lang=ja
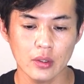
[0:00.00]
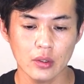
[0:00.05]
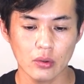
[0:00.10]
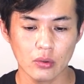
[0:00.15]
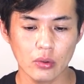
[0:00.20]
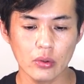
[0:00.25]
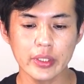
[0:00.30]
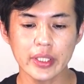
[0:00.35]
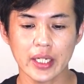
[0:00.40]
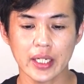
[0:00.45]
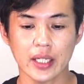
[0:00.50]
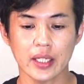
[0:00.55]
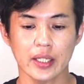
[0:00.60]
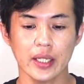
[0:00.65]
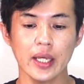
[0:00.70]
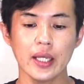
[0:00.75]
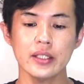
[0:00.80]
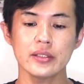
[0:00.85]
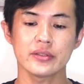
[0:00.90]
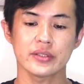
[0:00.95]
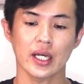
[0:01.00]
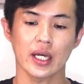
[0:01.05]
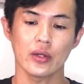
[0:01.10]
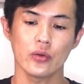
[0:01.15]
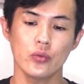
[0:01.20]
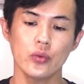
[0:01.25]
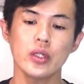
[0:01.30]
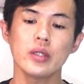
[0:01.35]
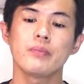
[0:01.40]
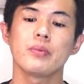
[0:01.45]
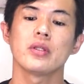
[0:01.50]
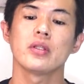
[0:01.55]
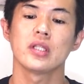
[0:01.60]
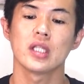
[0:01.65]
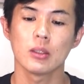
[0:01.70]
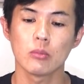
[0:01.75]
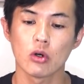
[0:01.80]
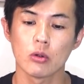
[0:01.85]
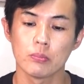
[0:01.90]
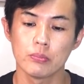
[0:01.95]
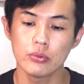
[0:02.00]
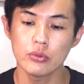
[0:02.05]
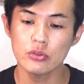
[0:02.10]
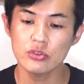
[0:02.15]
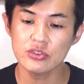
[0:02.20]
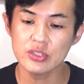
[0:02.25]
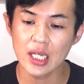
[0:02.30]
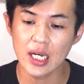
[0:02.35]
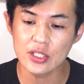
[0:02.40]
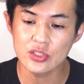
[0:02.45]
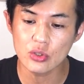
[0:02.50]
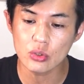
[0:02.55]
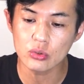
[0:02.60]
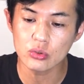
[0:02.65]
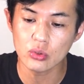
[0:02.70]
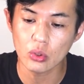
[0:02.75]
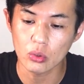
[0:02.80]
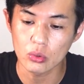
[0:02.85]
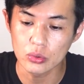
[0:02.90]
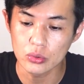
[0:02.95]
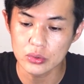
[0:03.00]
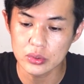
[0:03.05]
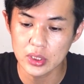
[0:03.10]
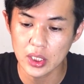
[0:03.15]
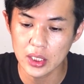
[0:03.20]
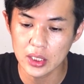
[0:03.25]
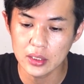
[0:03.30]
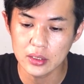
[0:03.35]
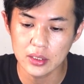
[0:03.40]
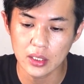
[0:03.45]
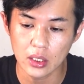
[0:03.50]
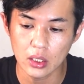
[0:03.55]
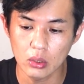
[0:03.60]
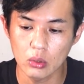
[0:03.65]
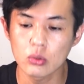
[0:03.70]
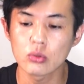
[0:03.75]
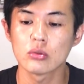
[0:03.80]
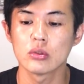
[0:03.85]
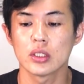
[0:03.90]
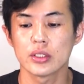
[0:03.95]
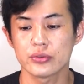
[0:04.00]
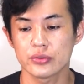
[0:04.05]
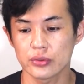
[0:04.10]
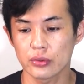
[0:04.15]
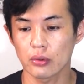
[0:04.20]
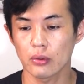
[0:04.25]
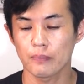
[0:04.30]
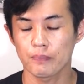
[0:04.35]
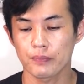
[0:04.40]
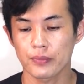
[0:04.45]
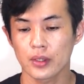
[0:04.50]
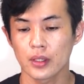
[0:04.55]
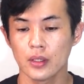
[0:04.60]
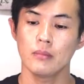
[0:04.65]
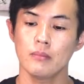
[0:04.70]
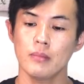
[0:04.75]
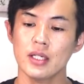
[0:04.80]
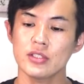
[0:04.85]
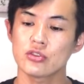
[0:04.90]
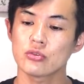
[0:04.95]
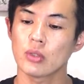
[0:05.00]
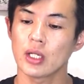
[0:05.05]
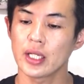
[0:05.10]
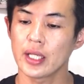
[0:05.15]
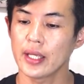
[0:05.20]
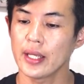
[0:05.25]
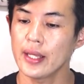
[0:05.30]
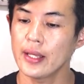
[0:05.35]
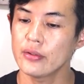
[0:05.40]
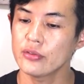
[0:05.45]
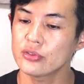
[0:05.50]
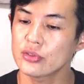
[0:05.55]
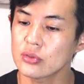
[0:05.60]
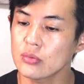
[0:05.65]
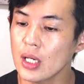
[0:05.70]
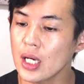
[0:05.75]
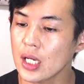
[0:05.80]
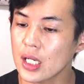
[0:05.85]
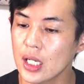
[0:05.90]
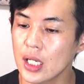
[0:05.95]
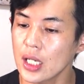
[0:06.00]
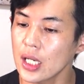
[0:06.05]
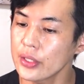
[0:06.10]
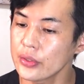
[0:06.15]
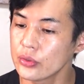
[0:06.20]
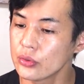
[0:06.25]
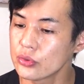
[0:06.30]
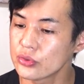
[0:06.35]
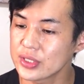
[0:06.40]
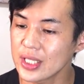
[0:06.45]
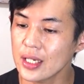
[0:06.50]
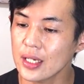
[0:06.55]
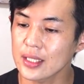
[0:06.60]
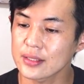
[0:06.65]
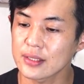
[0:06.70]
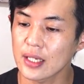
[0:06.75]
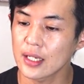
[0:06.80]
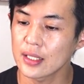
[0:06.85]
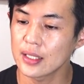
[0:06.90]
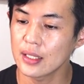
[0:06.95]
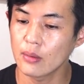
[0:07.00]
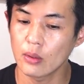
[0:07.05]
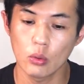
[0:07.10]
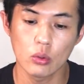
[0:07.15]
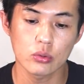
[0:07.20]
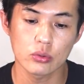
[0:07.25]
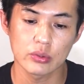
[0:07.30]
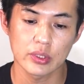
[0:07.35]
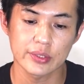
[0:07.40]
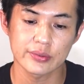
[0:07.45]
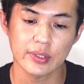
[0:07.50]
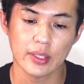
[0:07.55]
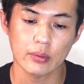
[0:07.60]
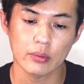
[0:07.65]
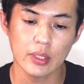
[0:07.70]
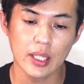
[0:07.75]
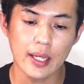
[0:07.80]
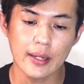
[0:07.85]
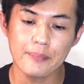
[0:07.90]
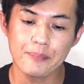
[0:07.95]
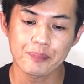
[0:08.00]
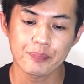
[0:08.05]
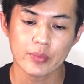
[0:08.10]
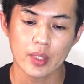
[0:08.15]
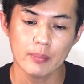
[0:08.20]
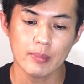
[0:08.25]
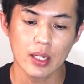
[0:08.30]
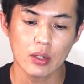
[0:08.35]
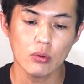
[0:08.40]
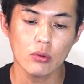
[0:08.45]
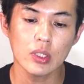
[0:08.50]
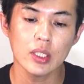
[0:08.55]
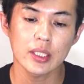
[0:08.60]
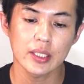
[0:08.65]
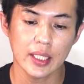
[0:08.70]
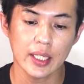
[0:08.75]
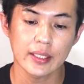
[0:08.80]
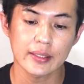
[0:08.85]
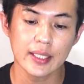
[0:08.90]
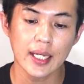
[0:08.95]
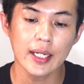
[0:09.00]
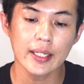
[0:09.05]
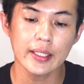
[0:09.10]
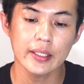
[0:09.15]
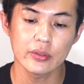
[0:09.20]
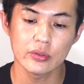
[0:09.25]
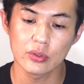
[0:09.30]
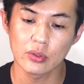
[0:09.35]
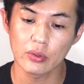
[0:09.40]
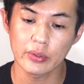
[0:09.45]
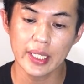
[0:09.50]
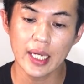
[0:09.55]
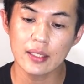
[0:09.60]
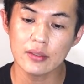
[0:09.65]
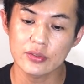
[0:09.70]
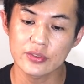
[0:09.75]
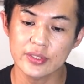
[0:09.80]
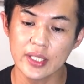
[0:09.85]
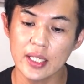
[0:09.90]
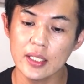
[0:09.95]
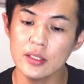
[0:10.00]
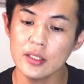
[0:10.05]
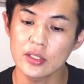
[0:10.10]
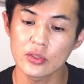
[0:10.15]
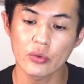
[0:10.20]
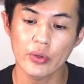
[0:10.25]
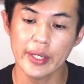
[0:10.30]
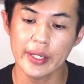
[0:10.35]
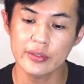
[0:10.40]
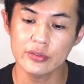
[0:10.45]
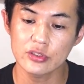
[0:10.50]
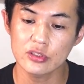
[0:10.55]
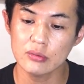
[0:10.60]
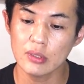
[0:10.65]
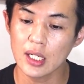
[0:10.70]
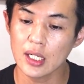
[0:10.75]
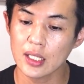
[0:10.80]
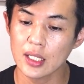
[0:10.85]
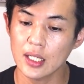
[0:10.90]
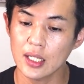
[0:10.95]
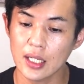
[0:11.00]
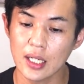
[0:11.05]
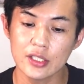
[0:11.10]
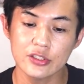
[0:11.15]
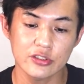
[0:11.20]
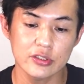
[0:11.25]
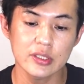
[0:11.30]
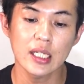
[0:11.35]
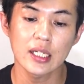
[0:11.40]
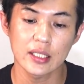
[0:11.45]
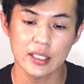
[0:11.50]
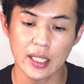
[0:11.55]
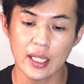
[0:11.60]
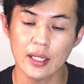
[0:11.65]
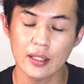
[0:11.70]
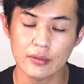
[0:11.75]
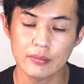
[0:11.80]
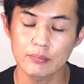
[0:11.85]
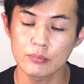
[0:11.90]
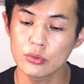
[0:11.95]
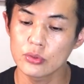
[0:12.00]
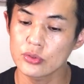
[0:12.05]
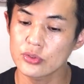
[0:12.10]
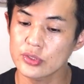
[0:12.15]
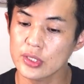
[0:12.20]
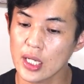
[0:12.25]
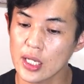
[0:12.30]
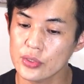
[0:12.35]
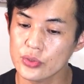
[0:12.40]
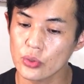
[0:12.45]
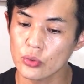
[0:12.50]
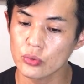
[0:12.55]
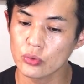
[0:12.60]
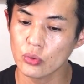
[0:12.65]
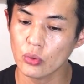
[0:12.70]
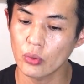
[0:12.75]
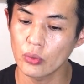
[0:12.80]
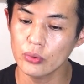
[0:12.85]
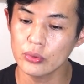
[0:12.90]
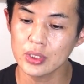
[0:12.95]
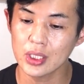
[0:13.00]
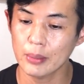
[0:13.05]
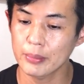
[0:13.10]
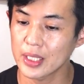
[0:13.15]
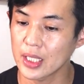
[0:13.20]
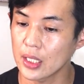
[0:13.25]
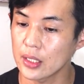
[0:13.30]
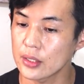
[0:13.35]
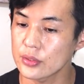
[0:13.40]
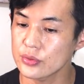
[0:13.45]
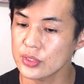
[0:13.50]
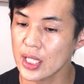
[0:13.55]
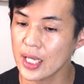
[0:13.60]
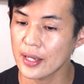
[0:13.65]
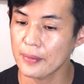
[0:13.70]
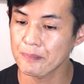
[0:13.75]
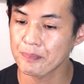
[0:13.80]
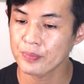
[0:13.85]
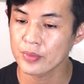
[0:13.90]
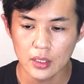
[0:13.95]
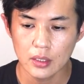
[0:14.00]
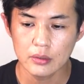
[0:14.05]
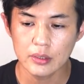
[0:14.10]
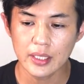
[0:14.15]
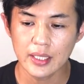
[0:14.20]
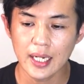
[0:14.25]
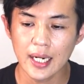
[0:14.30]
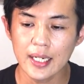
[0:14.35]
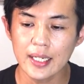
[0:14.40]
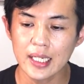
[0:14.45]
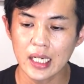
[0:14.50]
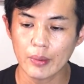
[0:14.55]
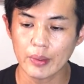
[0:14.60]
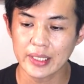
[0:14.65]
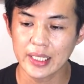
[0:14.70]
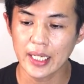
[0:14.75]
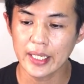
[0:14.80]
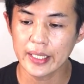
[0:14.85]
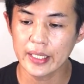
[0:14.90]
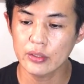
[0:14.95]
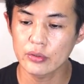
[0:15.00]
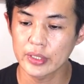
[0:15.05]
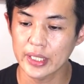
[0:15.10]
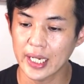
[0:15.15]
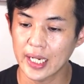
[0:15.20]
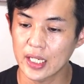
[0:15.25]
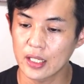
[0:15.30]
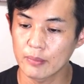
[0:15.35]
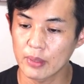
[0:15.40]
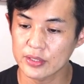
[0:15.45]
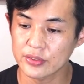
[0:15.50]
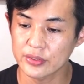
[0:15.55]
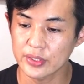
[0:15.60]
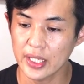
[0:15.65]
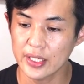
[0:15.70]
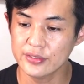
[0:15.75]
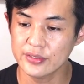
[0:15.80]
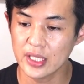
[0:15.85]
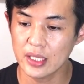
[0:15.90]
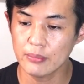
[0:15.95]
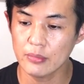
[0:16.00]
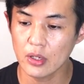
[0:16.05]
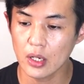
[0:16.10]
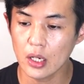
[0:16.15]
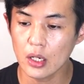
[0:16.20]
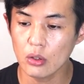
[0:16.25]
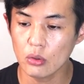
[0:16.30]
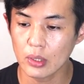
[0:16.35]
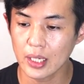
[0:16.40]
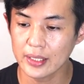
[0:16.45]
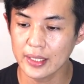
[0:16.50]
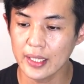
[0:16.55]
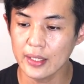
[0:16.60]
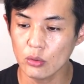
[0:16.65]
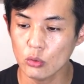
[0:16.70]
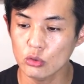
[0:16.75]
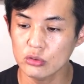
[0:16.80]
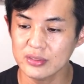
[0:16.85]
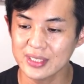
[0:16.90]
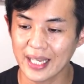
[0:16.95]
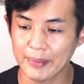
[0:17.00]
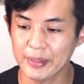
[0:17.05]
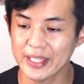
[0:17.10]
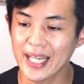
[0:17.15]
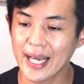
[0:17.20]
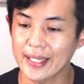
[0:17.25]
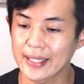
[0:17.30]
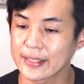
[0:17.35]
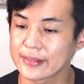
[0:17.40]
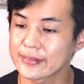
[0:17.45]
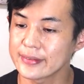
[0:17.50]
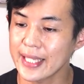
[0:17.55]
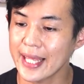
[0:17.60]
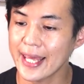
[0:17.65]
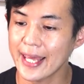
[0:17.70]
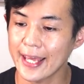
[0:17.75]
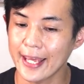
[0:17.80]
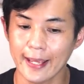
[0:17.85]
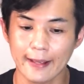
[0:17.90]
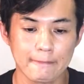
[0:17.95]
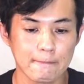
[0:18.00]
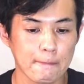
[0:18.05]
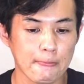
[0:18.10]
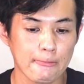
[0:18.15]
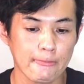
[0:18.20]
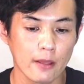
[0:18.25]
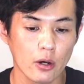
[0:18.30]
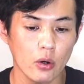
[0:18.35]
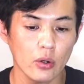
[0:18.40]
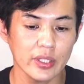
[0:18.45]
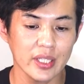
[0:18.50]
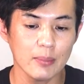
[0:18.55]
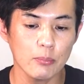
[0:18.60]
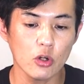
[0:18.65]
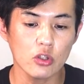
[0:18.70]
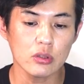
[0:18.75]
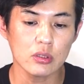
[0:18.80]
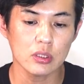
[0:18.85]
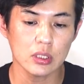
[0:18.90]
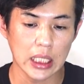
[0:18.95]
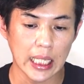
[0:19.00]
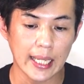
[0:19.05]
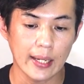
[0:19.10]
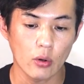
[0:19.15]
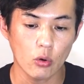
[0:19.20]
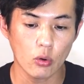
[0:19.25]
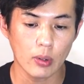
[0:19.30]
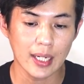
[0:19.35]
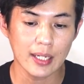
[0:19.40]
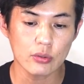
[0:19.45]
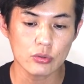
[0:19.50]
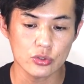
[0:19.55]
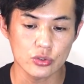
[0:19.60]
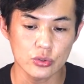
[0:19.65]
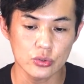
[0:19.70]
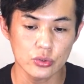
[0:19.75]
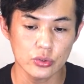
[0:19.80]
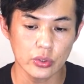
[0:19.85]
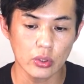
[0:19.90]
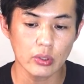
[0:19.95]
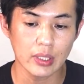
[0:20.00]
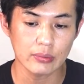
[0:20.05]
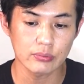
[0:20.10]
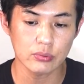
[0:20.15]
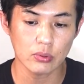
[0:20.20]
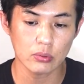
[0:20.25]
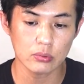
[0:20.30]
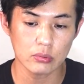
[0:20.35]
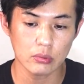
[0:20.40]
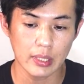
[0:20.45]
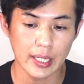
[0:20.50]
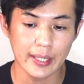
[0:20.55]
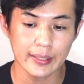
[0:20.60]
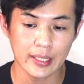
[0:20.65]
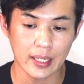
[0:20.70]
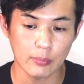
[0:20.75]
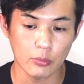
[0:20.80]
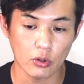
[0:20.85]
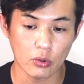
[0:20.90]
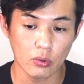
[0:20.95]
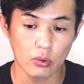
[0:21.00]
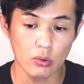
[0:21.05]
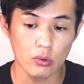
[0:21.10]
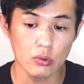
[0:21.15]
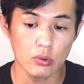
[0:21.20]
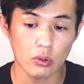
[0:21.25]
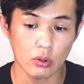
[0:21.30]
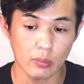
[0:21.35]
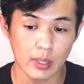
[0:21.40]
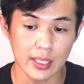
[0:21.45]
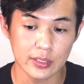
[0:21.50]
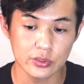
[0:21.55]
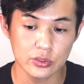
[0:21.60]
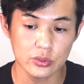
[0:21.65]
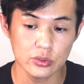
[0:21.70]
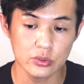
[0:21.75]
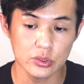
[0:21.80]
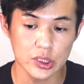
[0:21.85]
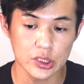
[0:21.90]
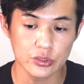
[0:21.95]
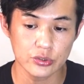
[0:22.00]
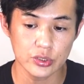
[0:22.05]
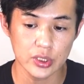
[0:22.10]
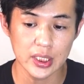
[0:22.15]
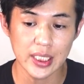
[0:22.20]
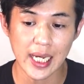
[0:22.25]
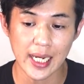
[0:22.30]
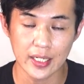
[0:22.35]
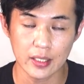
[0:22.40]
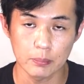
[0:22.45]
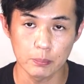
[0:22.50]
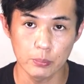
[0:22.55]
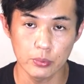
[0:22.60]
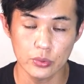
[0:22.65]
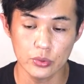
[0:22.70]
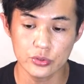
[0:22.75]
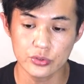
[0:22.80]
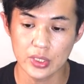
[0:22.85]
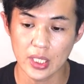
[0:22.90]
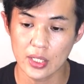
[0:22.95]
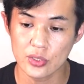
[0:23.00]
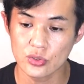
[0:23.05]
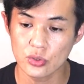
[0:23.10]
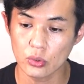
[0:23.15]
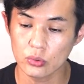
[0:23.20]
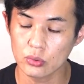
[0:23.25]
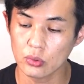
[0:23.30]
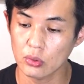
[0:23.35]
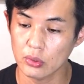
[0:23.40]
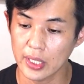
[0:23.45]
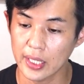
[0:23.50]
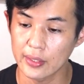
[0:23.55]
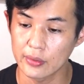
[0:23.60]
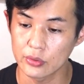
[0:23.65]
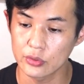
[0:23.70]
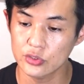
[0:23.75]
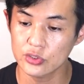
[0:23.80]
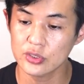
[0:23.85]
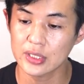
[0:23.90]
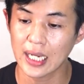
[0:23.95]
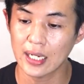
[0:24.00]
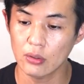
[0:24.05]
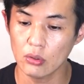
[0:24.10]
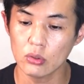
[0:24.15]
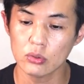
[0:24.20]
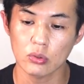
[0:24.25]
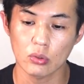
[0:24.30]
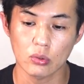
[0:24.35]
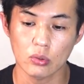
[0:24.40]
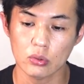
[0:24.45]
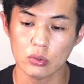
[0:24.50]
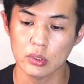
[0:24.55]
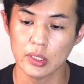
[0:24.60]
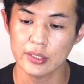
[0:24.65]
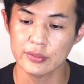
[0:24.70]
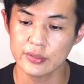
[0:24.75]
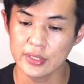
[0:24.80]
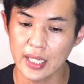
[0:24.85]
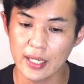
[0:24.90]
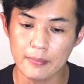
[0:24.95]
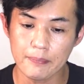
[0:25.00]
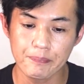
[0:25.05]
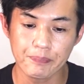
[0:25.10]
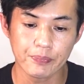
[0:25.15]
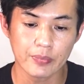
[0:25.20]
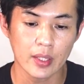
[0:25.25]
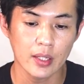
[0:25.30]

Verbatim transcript: ほいでね、現在フィリピンでもブースターショットを打っていっておるんですよ。まずはね、ヘルスワーカーが優先がされておるんですけどね。まあ、これでタギグの約1000人のヘルスワーカーがすでにね、ブースターショットを打ったみたいですね。で、彼らはタギグにあります SM アオラで打ったみたいですね。ほいでもって他の重要なフロントライナーも今後は数日以内にブースターショットをね打つだろうとのことですね